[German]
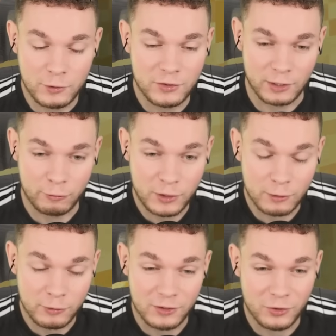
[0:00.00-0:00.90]
gesagt,
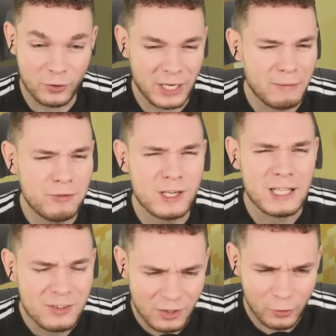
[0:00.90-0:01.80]
44 Goldäpfel
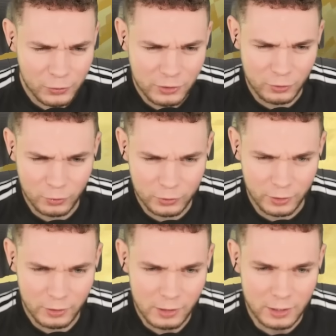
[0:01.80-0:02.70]
ist auch nicht
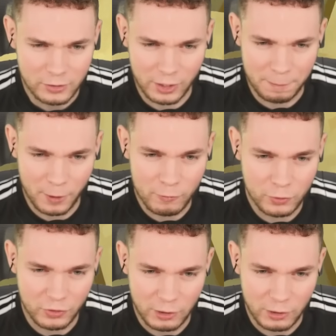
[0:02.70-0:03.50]
ohne. Deshalb bauen wir uns